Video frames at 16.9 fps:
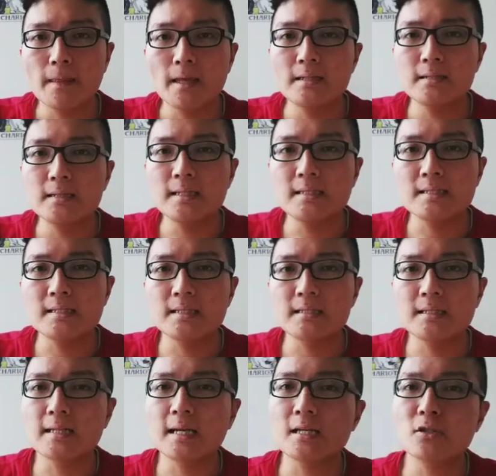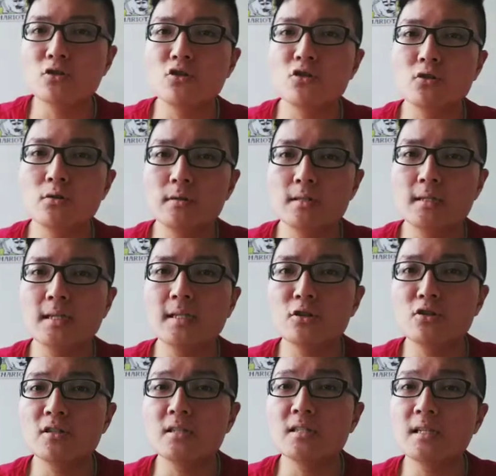第一个，你可以去，你可以
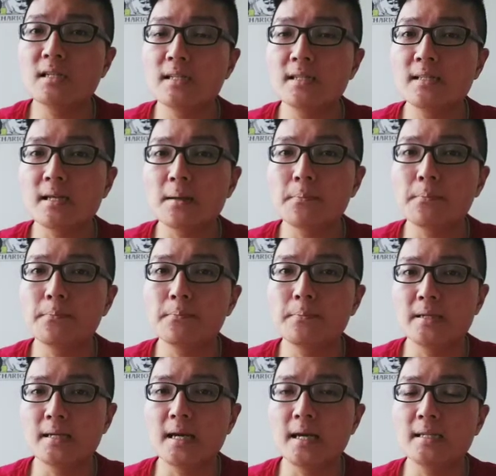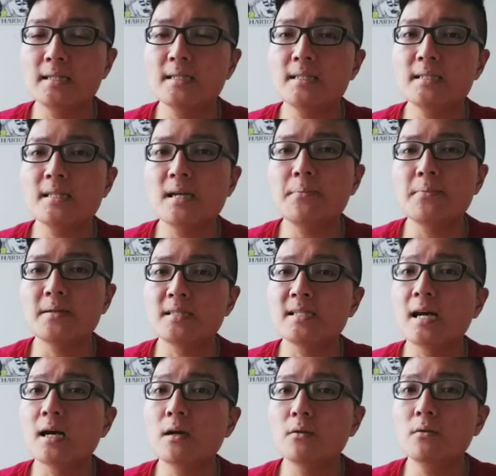去一些一点比呃一一些比
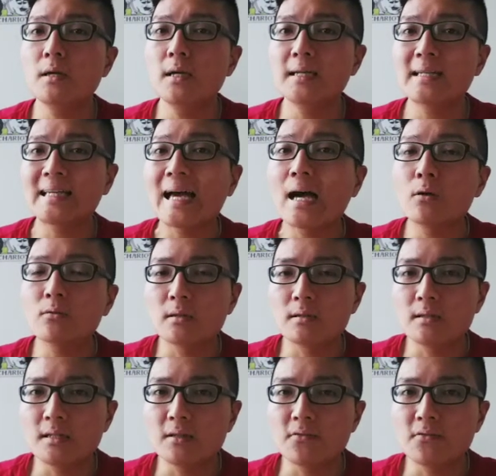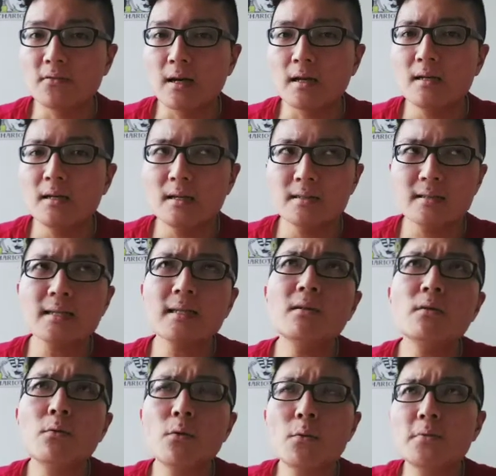较高的地方。那当
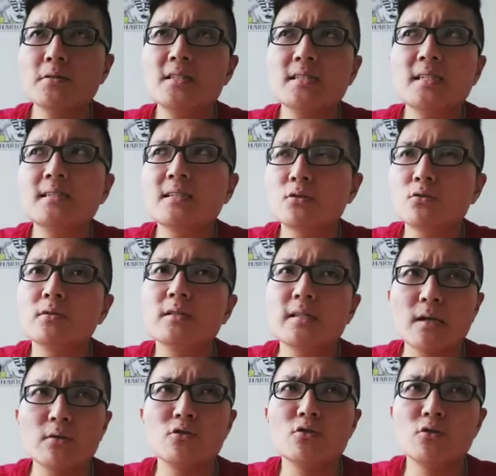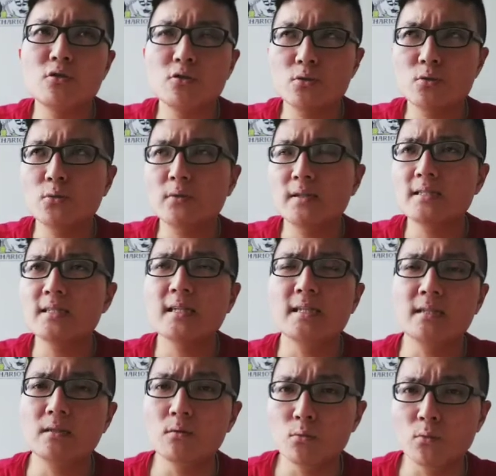然，我不是跟你说你要去做那些
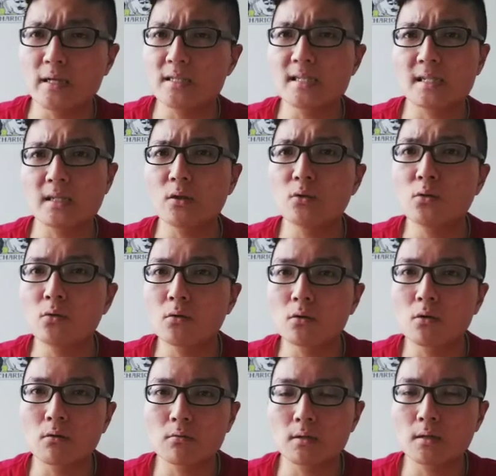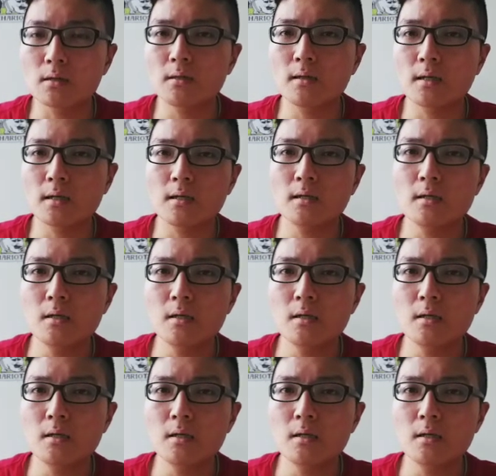很危险的运动啊。那，